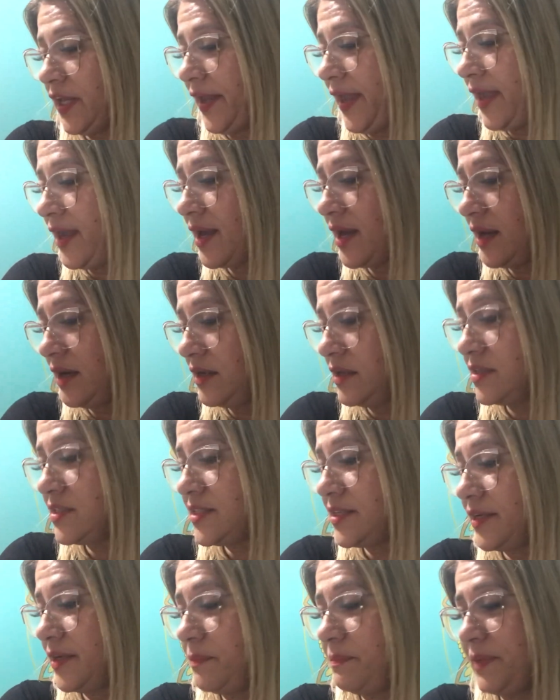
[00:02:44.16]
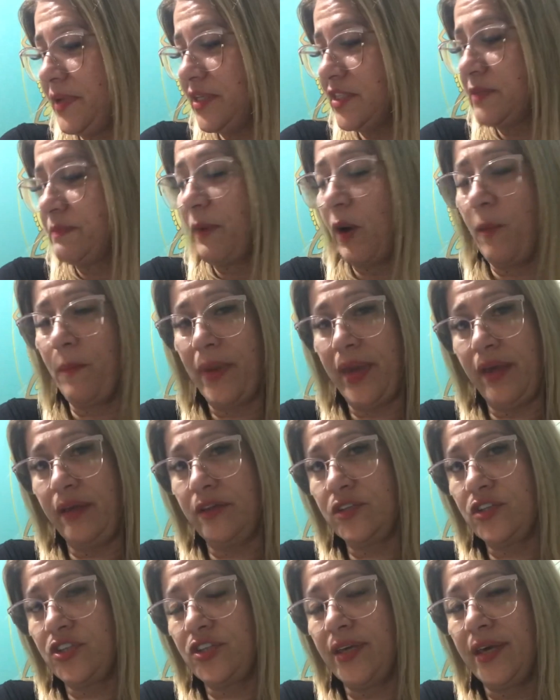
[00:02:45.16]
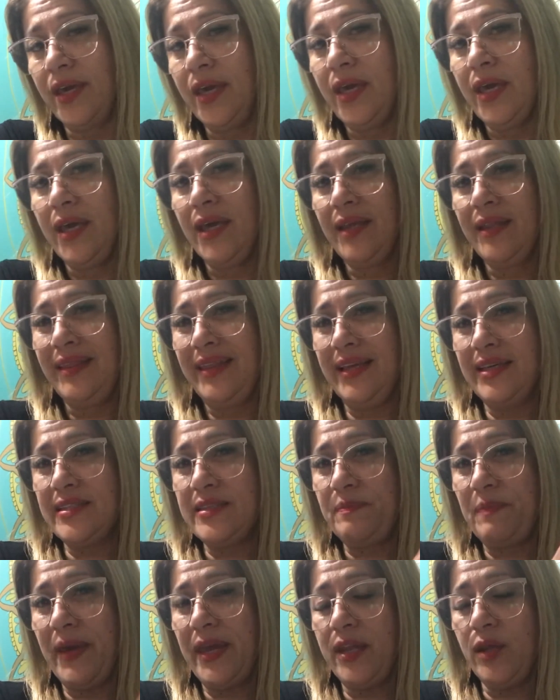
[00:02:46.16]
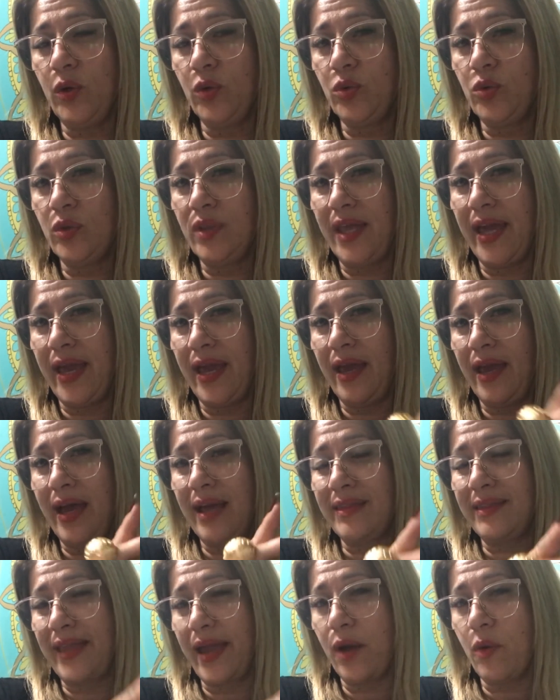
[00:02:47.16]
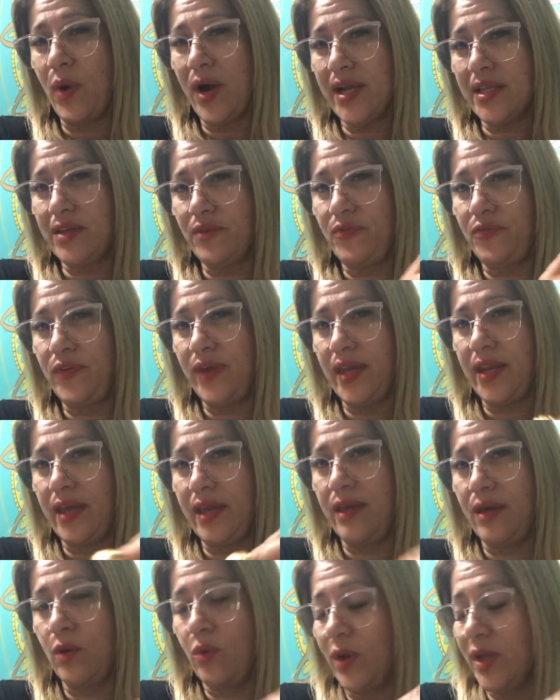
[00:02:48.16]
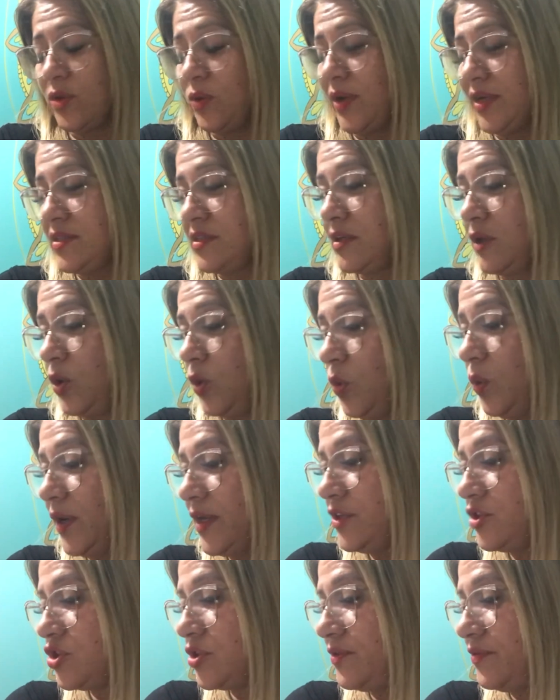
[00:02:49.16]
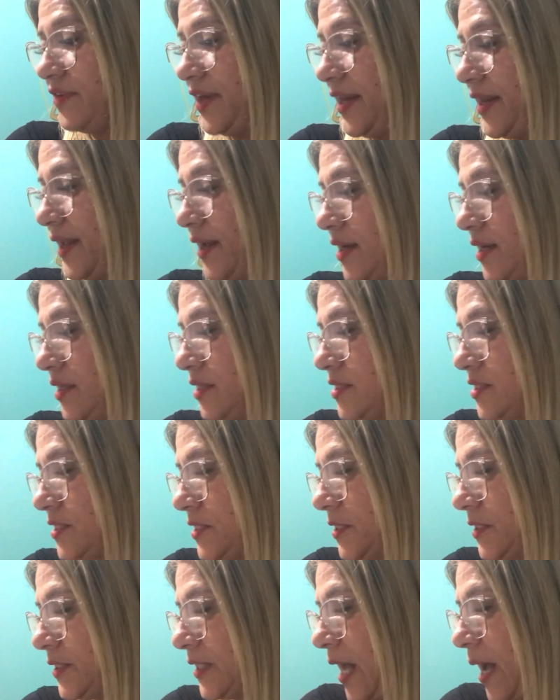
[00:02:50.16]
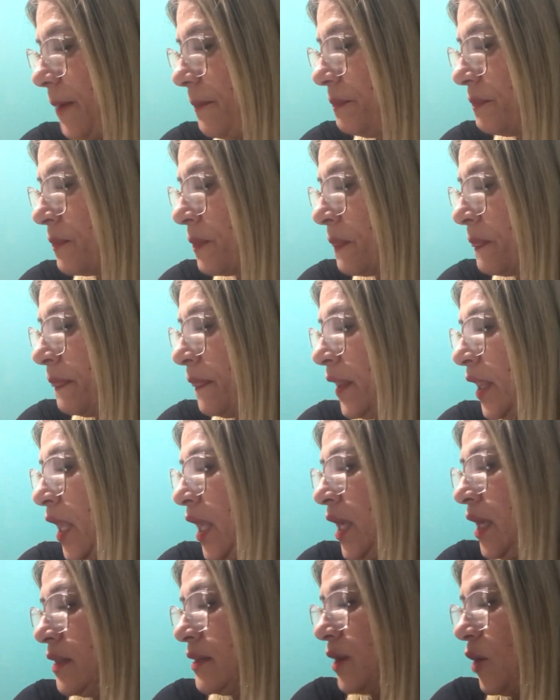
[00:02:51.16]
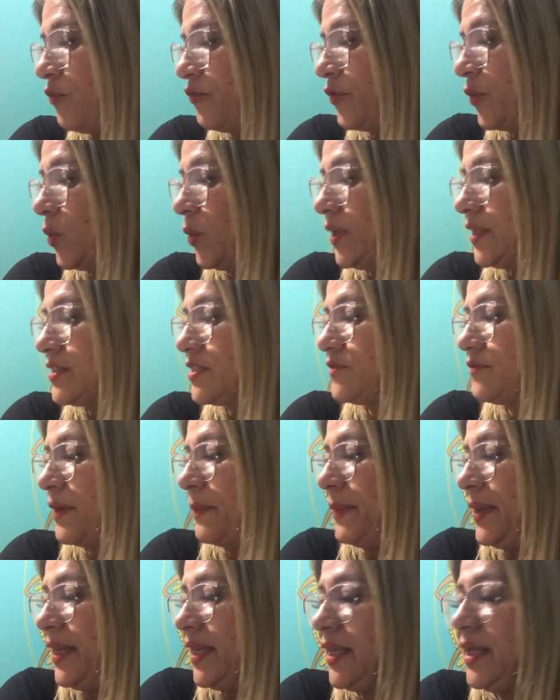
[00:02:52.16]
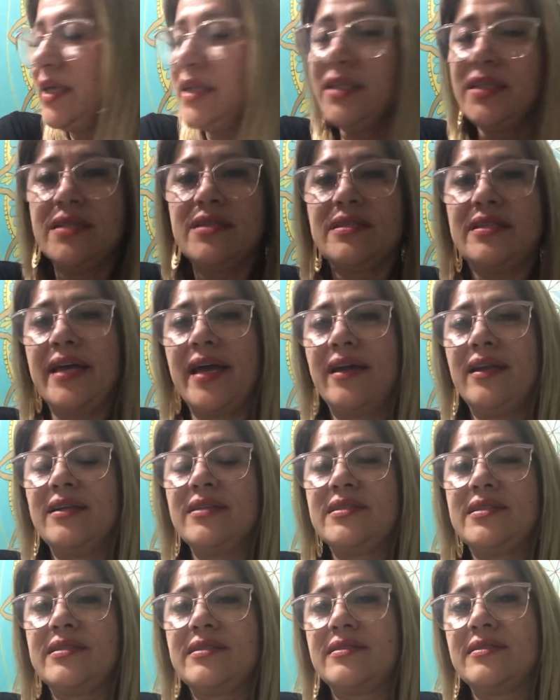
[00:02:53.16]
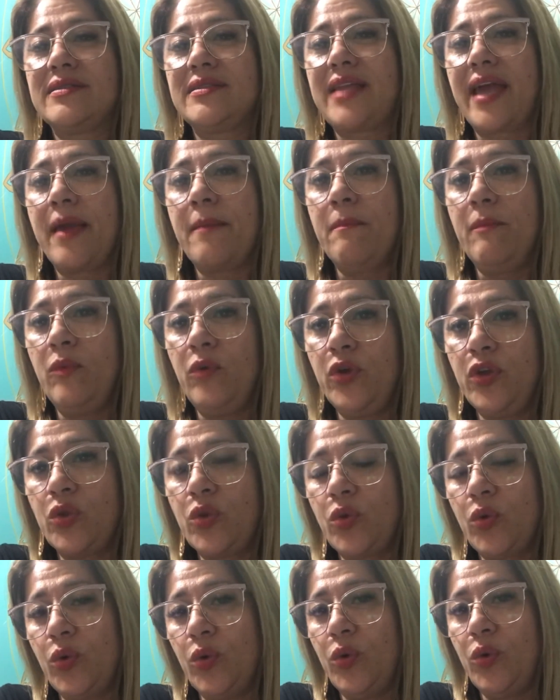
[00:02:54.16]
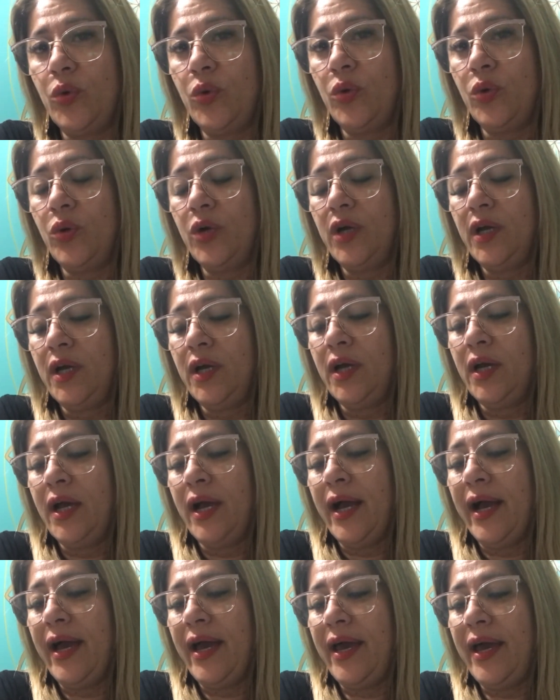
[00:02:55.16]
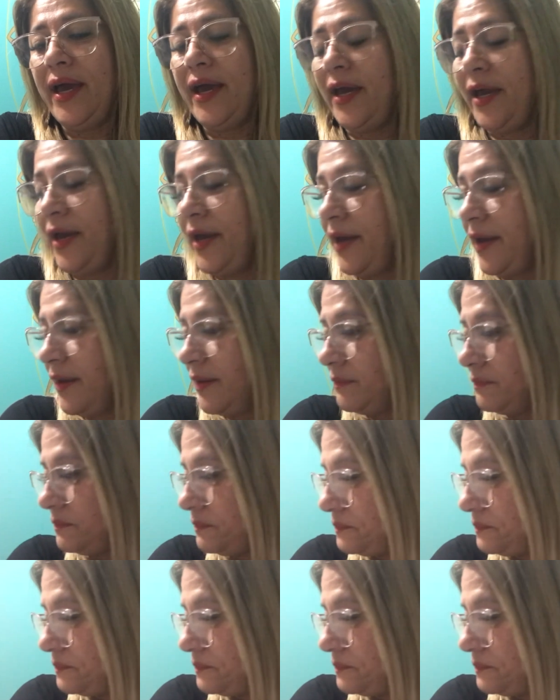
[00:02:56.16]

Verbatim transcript: em câncer, principalmente nesse período, né? Até quarta-feira aí, quando essa lua estiver em câncer, tá? Então, figuras femininas, né? Elas têm muito... É,